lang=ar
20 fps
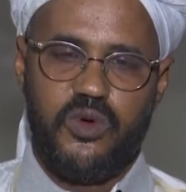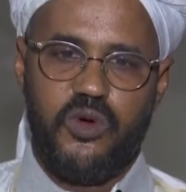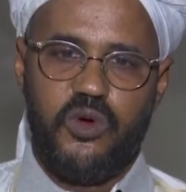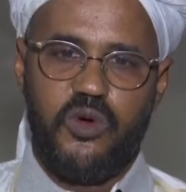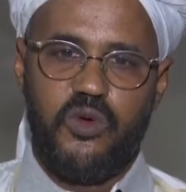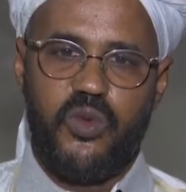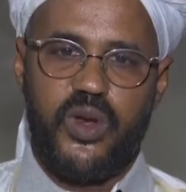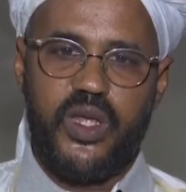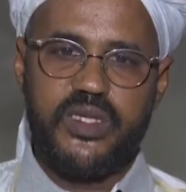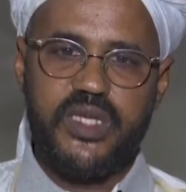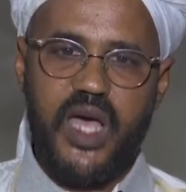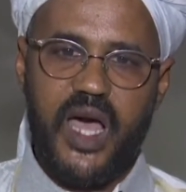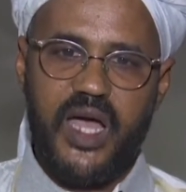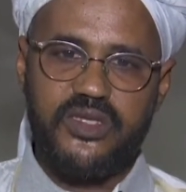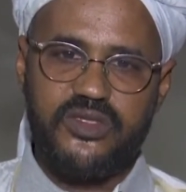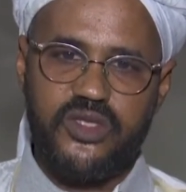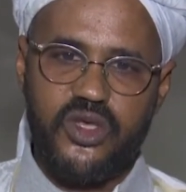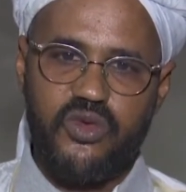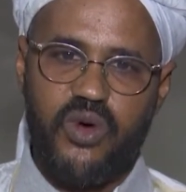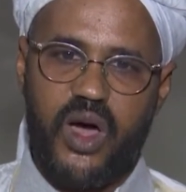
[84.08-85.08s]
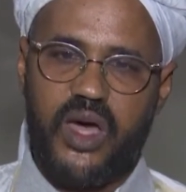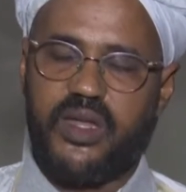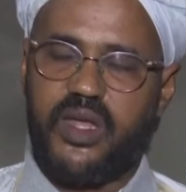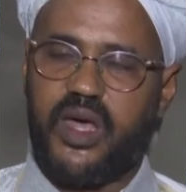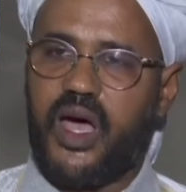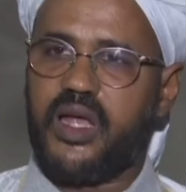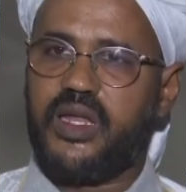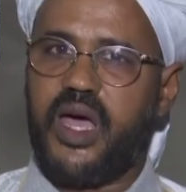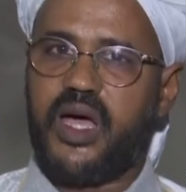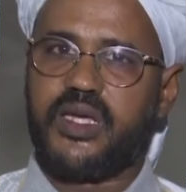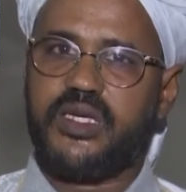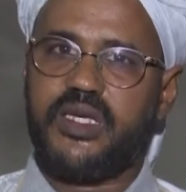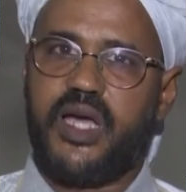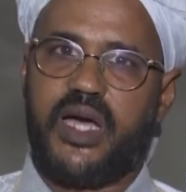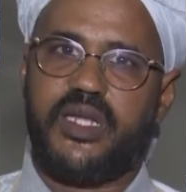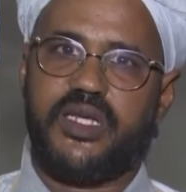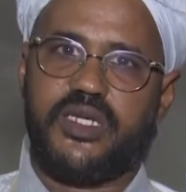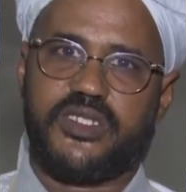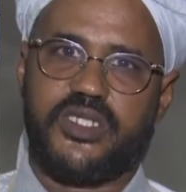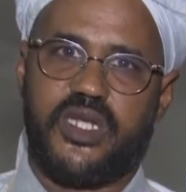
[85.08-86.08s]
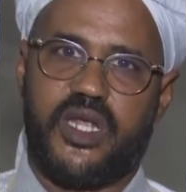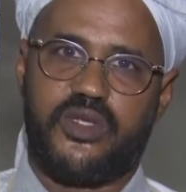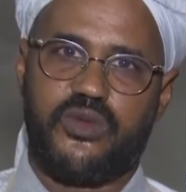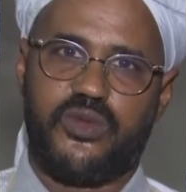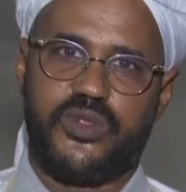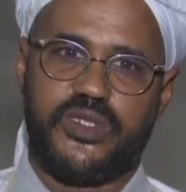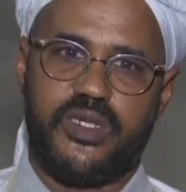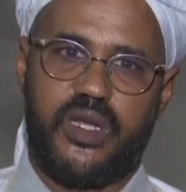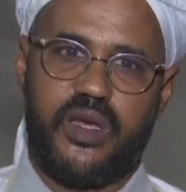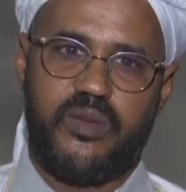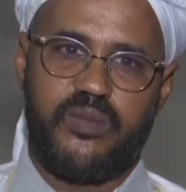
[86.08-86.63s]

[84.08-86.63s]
ونتحدث عن أخلاقه عليه الصلاة والسلام